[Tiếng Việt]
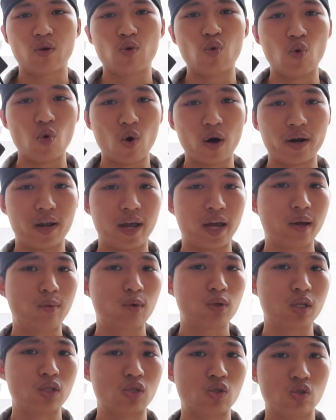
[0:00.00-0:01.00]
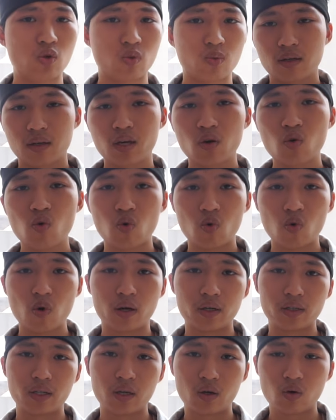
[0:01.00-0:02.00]
là củ nguồn để anh em có thể sử dụng cái củ
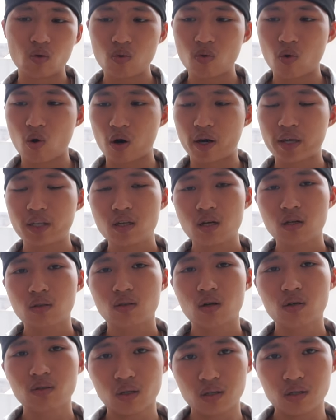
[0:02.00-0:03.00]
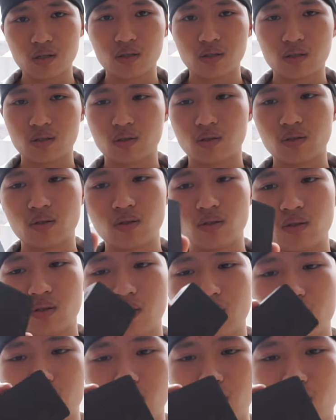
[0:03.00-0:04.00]
nguồn thì cũng có kích thước tương tự
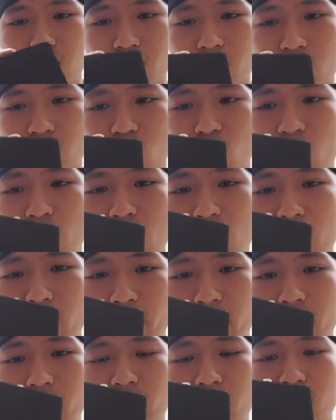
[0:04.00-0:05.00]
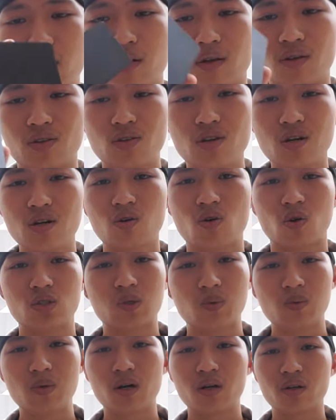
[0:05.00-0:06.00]
như chiếc sofa lốc này nhưng có
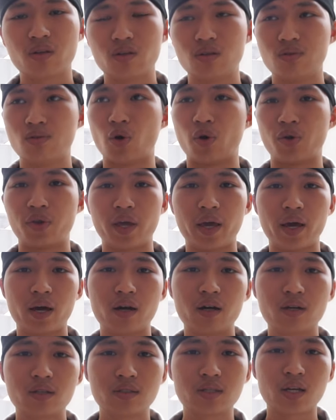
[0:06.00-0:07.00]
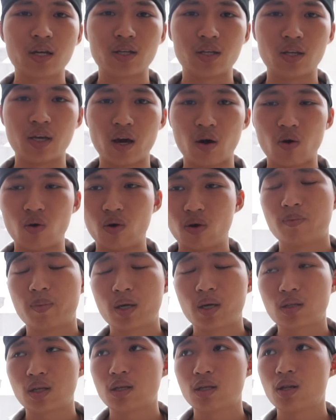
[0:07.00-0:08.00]
trọng lượng nhỏ nhẹ hơn rất là nhiều
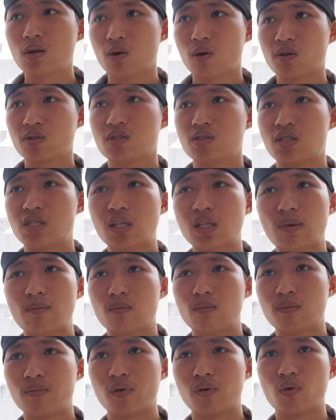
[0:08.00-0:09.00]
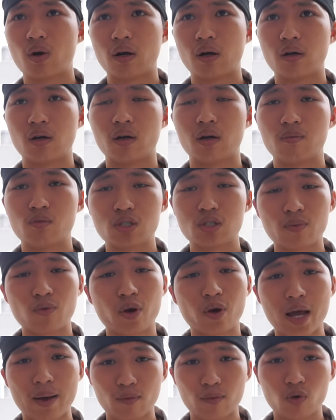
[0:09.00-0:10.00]
Mình ước tính thì nó chỉ tầm khoảng 100 à,
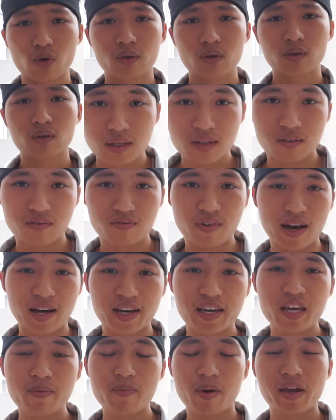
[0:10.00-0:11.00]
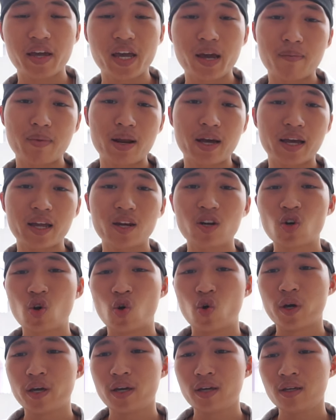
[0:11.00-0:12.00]
gram thôi và khi mà anh em đã kết
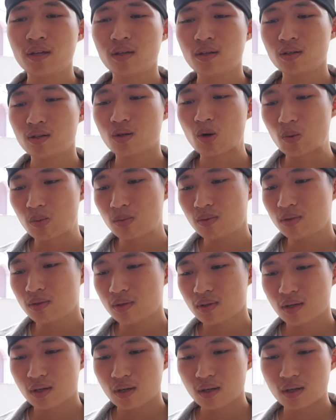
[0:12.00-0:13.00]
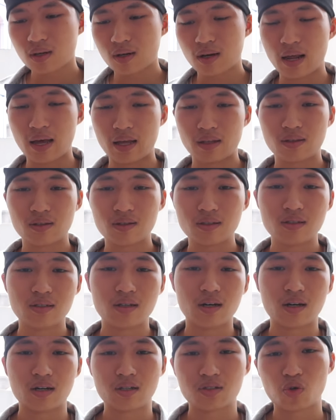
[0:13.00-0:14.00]
nối đúng là
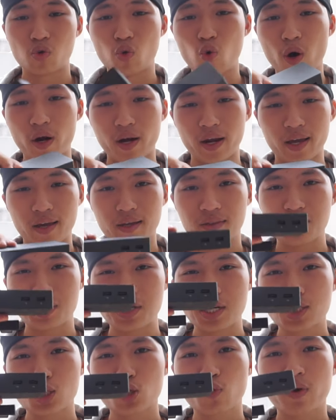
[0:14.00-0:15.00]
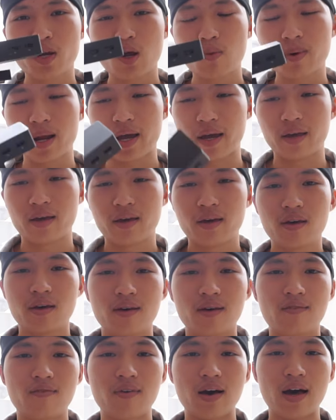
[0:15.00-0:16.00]
từ ờ, nguồn này tới chiếc sofa đốc này
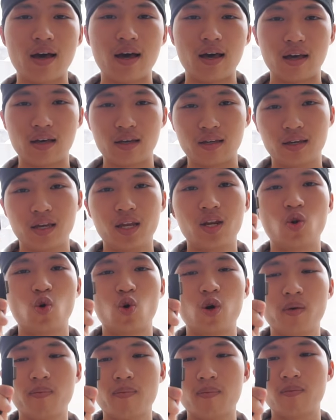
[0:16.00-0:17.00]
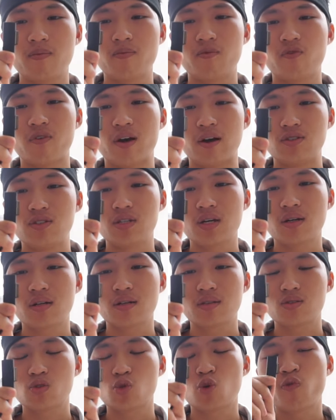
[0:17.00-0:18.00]
và kết nối vào chiếc
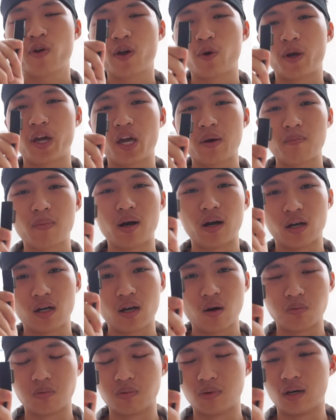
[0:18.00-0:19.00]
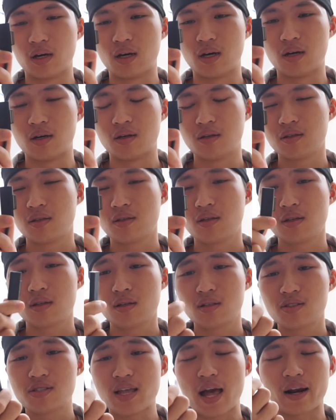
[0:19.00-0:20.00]
sofa của anh em bằng cổng uh,
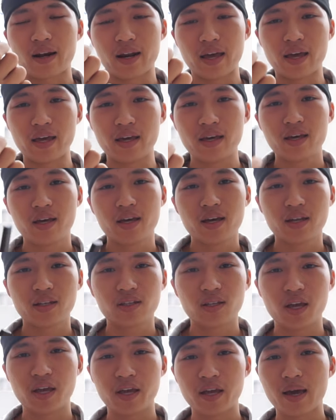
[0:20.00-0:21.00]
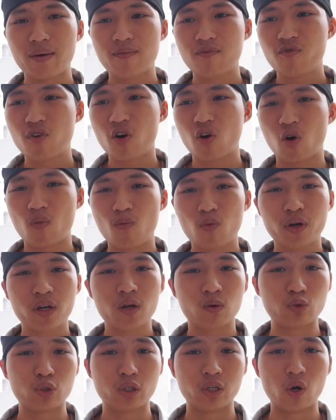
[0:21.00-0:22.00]
sạc này thì anh em vừa có một cái
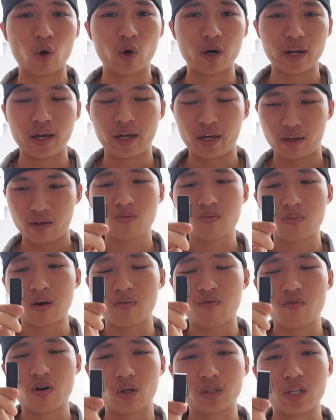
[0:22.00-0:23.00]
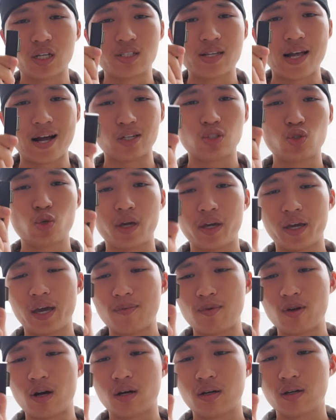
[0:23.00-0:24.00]
cổng chuyển đổi này mà vừa có thể sạc cho anh
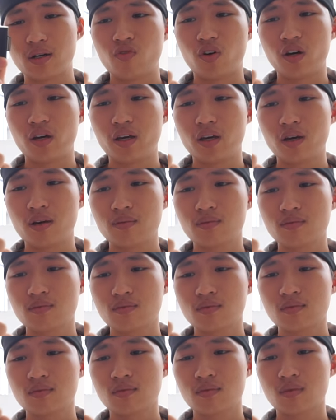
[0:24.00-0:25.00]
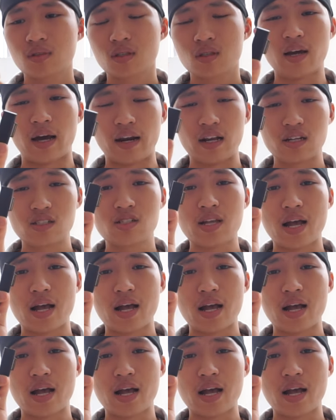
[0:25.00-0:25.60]
em được với um, khả năng